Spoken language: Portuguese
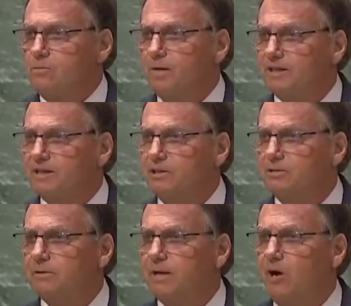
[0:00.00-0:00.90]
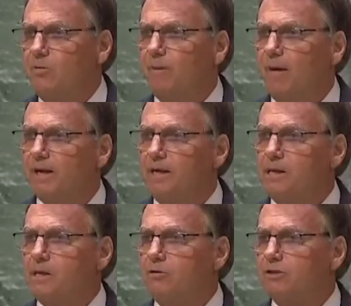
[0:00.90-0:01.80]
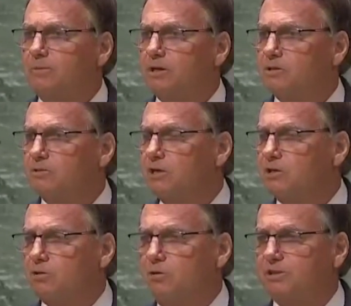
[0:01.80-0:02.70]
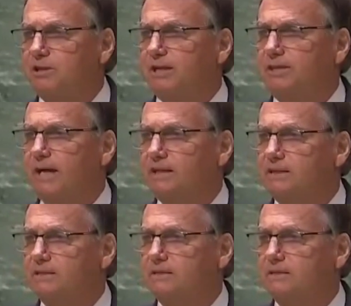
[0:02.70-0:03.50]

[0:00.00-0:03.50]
O Brasil é um país com dimensões continentais,